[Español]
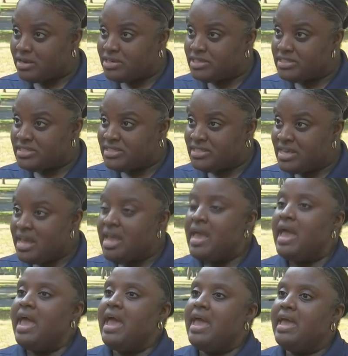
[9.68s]
Ripley.
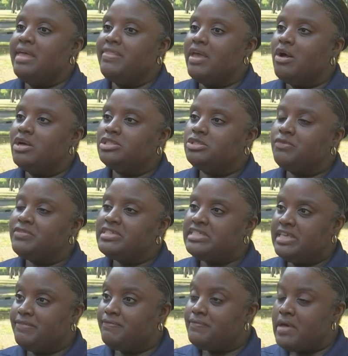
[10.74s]
And they also
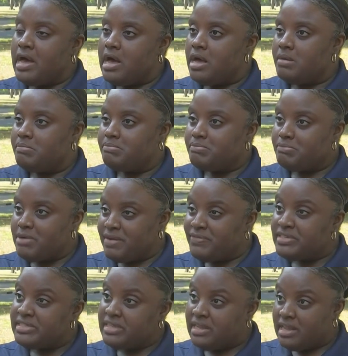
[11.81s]
receive, um,
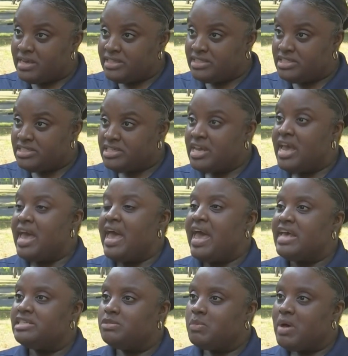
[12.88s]
breakfast El
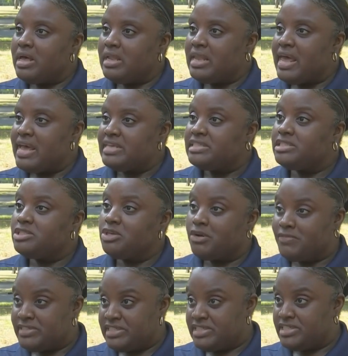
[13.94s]
programa Work Now
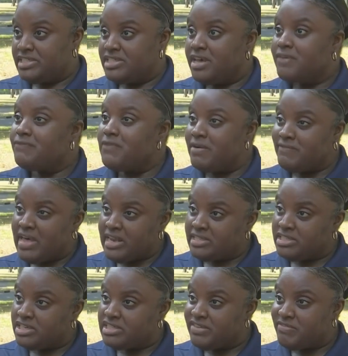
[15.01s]
consiste en
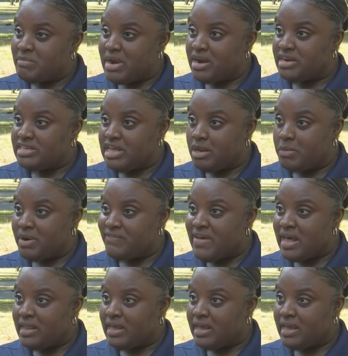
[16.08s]
identificar a personas sin hogar que